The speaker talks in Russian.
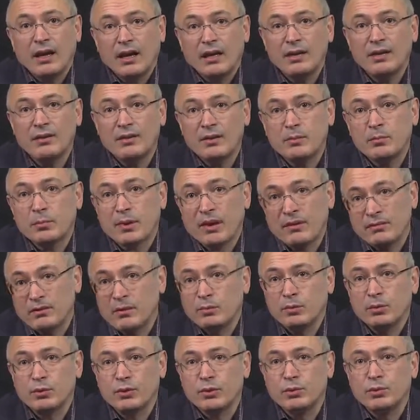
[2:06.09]
Они ведь
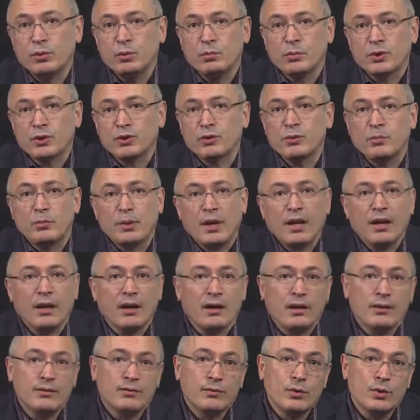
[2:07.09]
правда будут думать, что
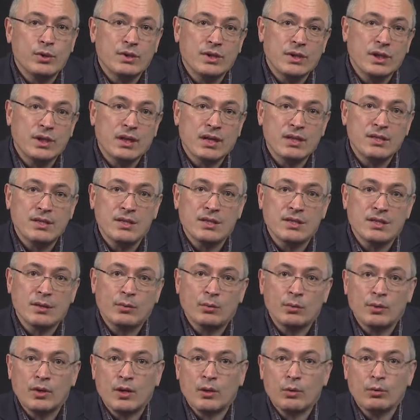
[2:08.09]
приехали в гости к
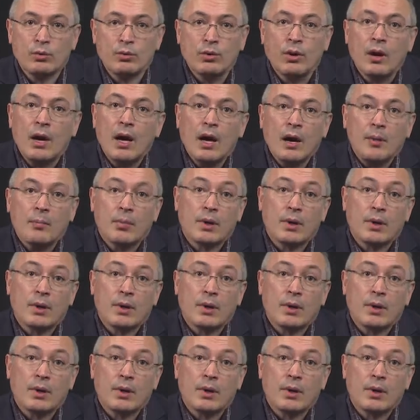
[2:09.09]
российскому народу